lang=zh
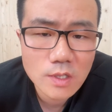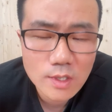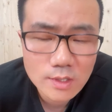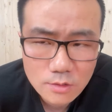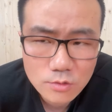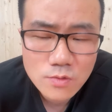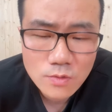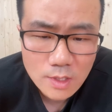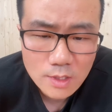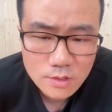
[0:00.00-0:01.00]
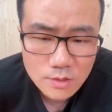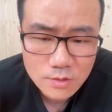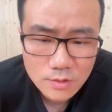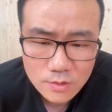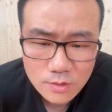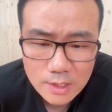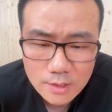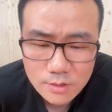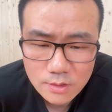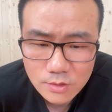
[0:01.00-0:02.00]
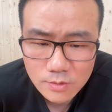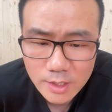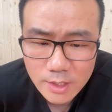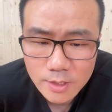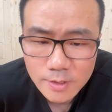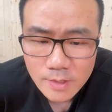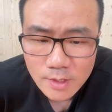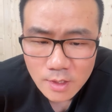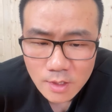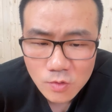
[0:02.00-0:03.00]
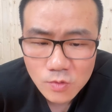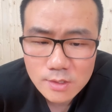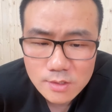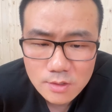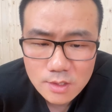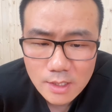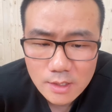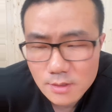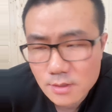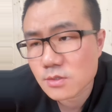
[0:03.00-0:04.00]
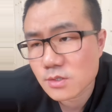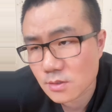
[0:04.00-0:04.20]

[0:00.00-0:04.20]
我是众多球球球员的球球迷。湖人季后赛季后